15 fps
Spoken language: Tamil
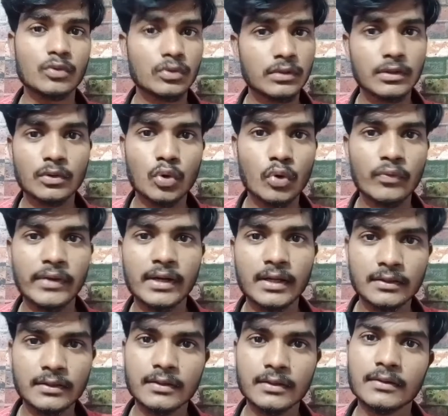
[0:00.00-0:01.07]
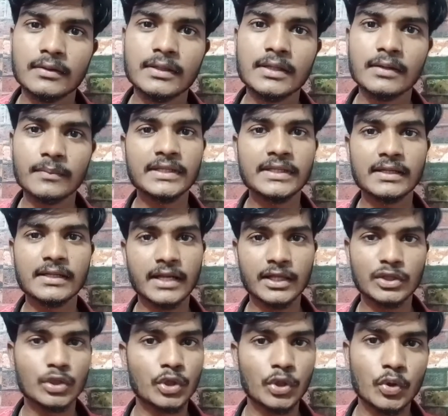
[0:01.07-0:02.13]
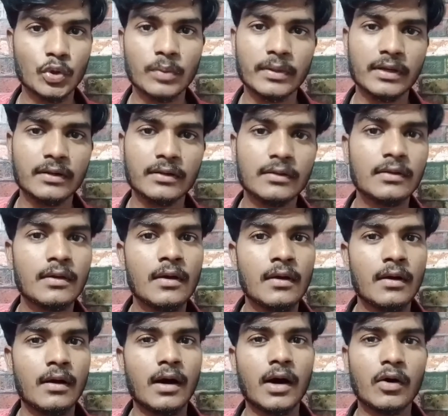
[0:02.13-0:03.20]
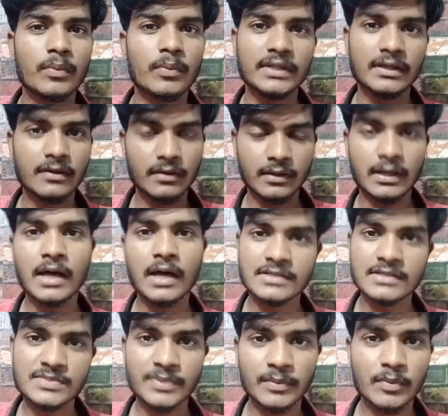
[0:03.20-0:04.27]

இந்த ஓவியங்கள் இந்த இதில் பற்றி நிறைய தெரியும் அப்படின்ட்டு அவரை பற்றி நான் நான் சர்ச் பண்ணி